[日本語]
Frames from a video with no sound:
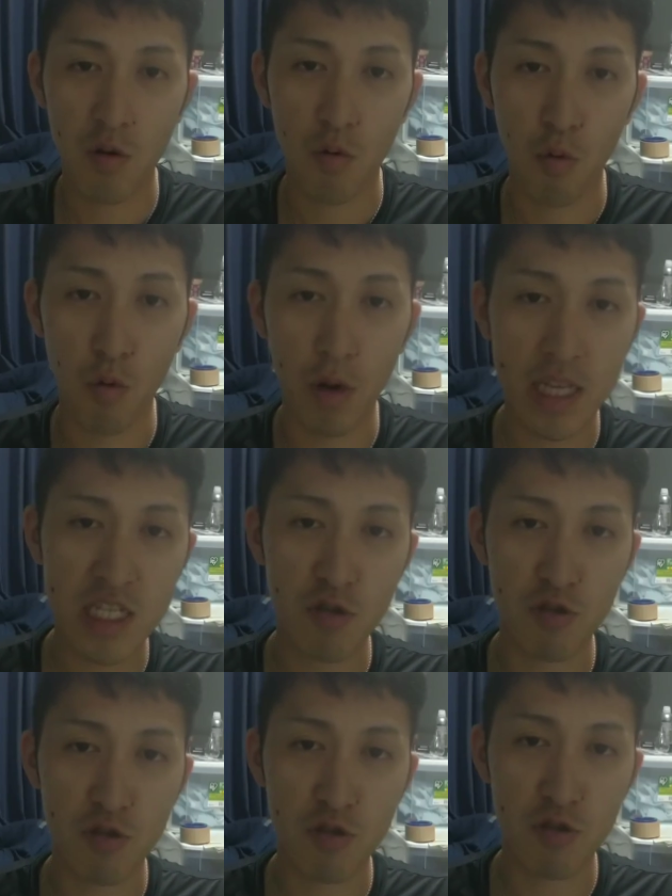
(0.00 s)
俺史上
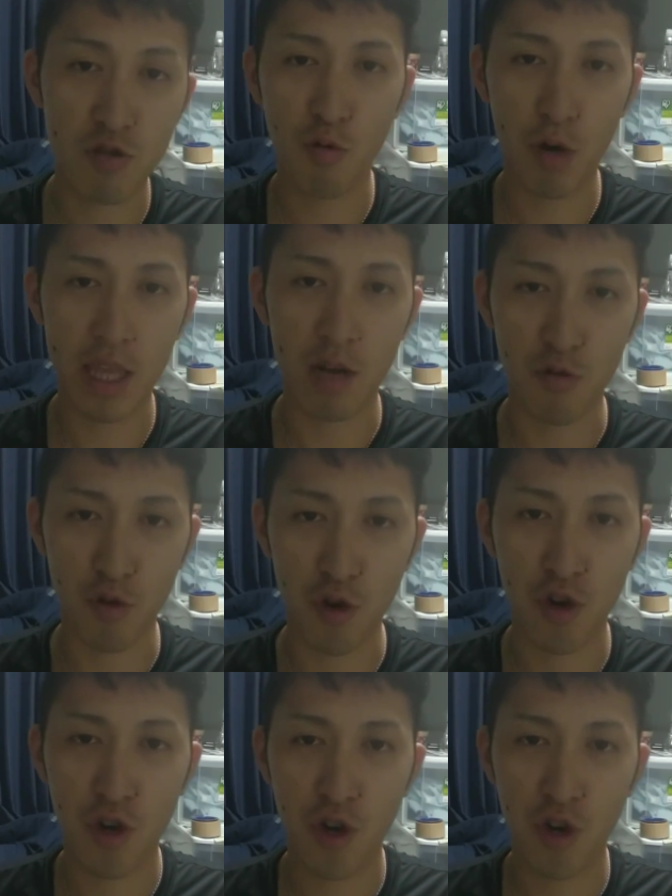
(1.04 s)
最高の俺になると、
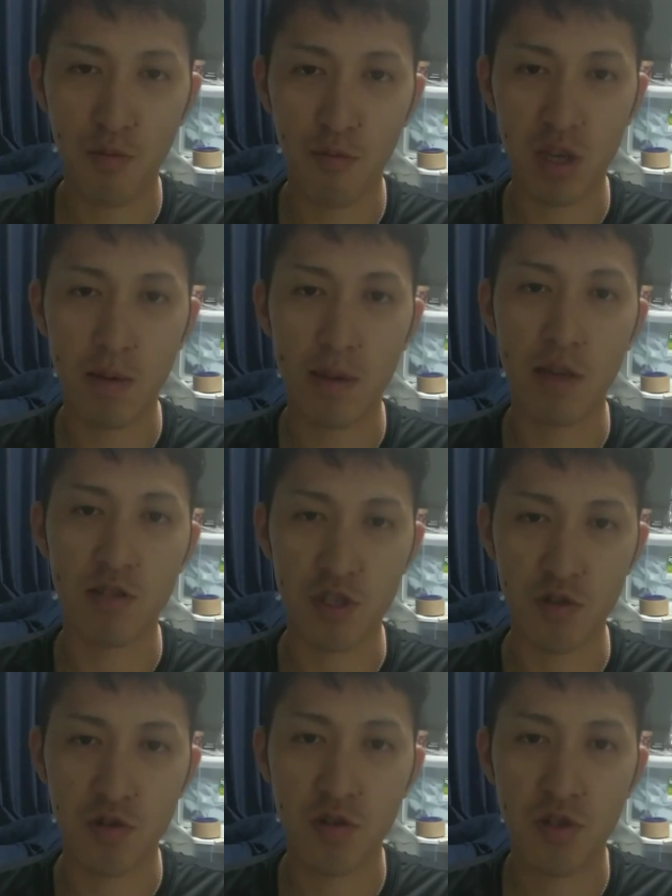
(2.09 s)
もう決めてるんですよ。
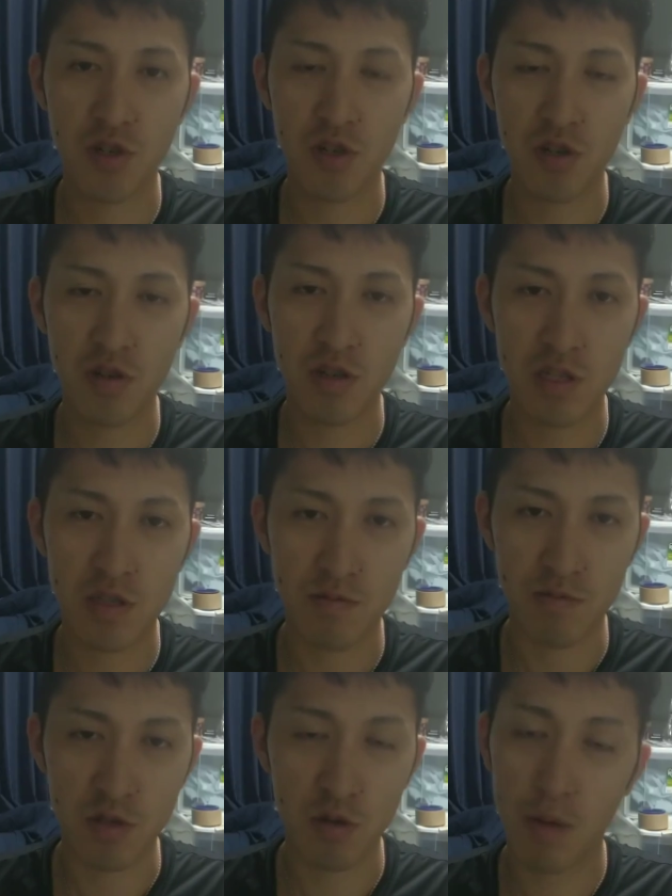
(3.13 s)
うん、
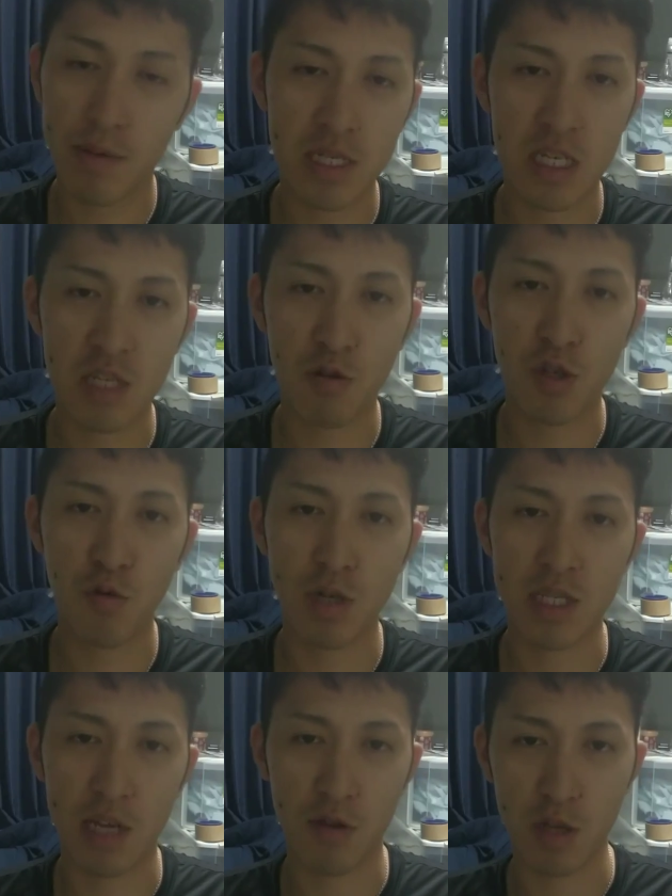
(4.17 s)
それは別に人に重宝
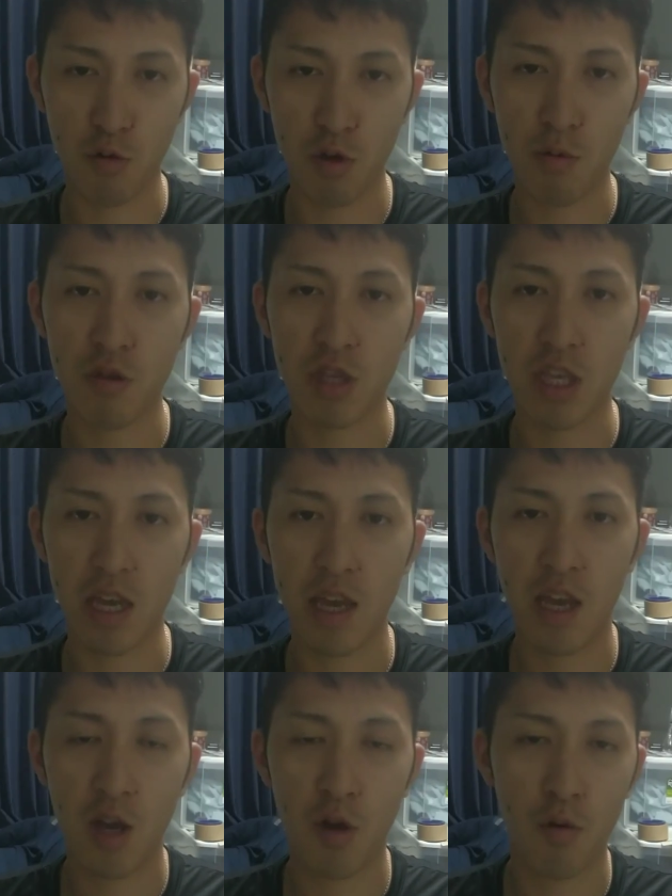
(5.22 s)
されるとかどうでもよくて、
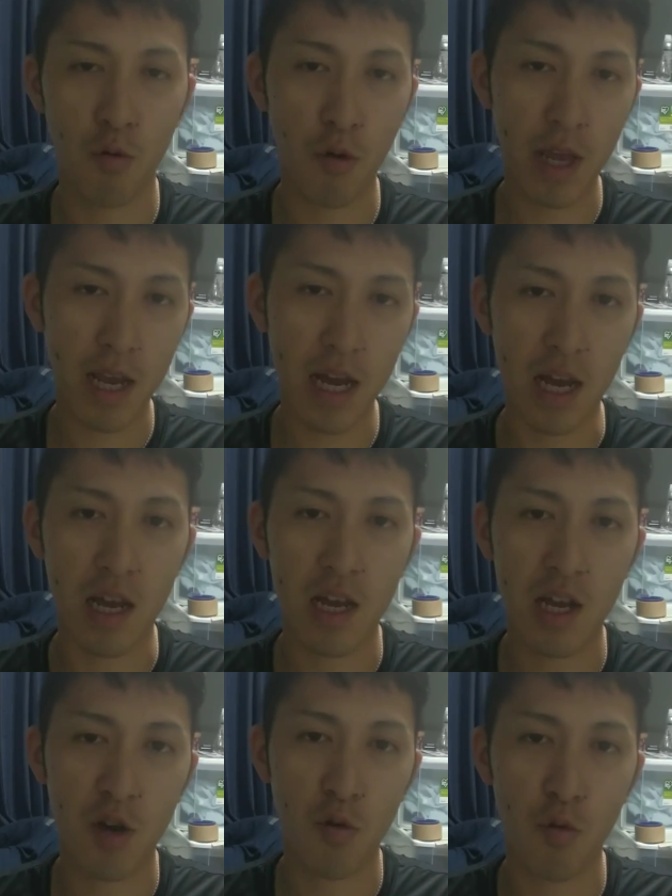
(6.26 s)
俺が、
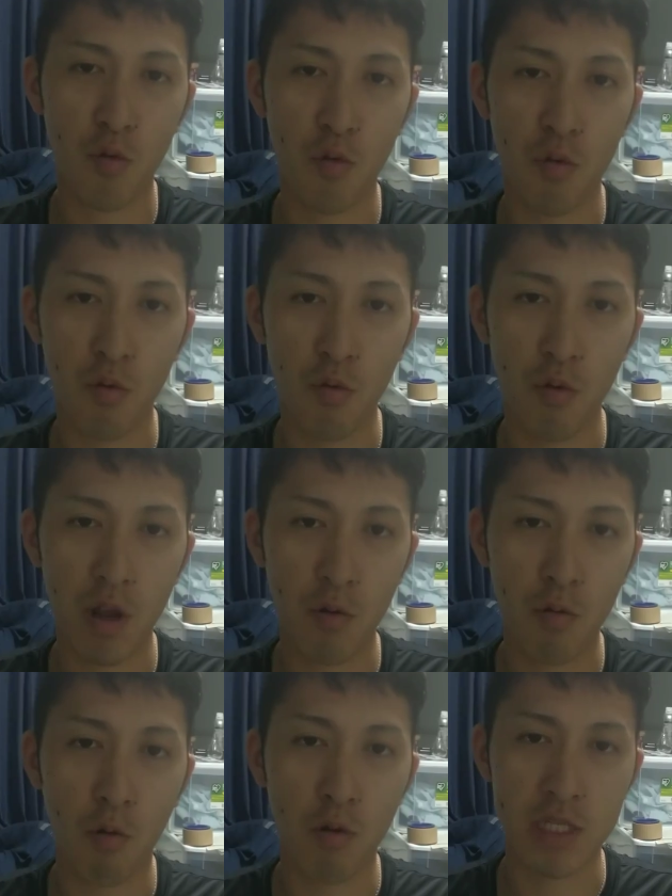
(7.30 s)
俺を
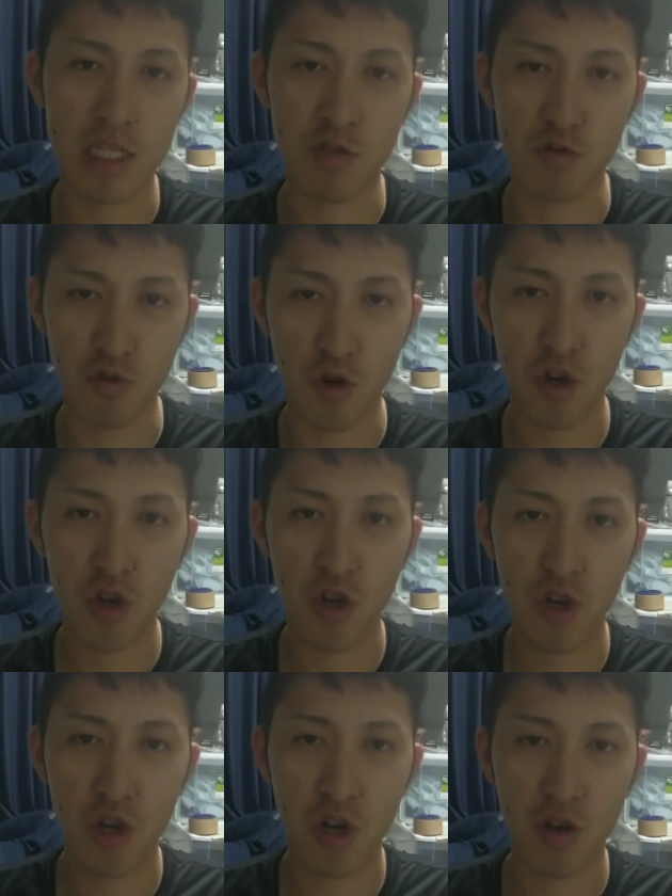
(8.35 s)
更新すると。
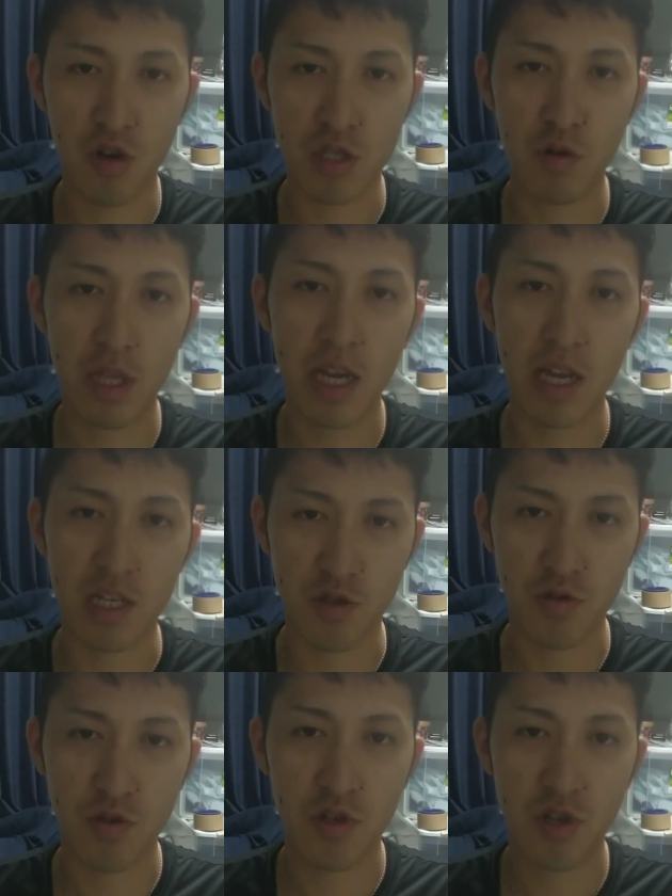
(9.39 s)
うん、それだけなんですよ。
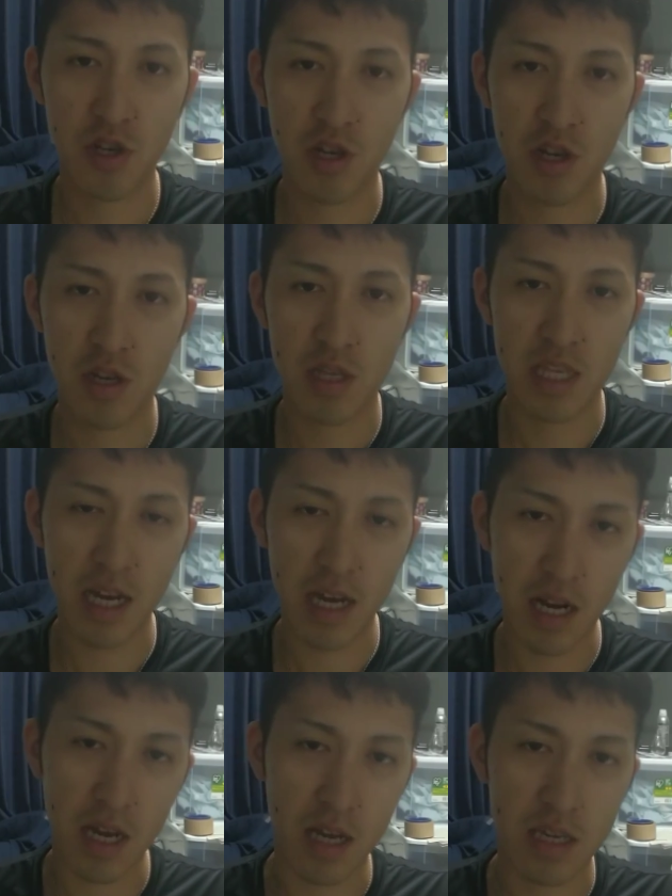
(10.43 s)
だか
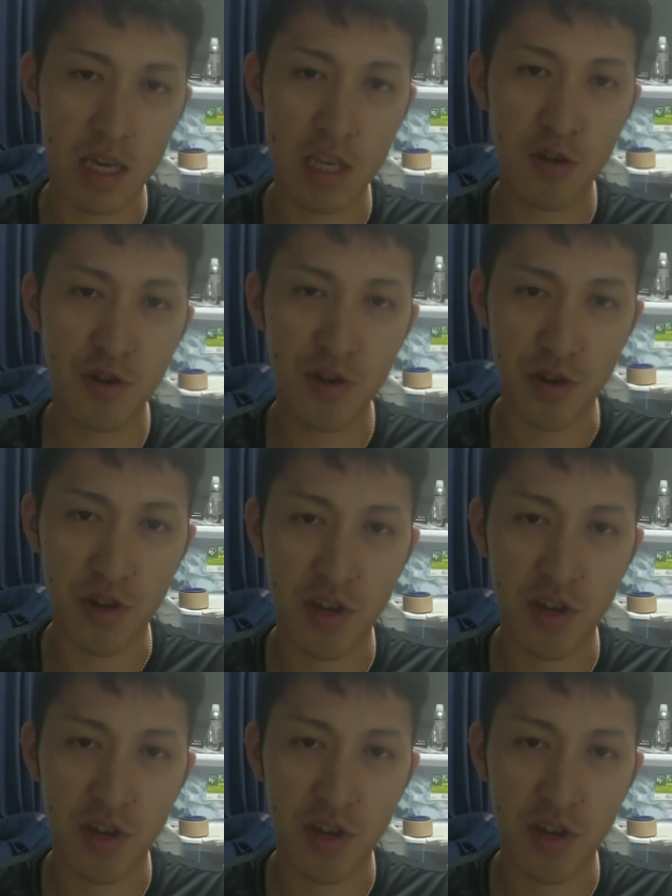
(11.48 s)
ら、結局、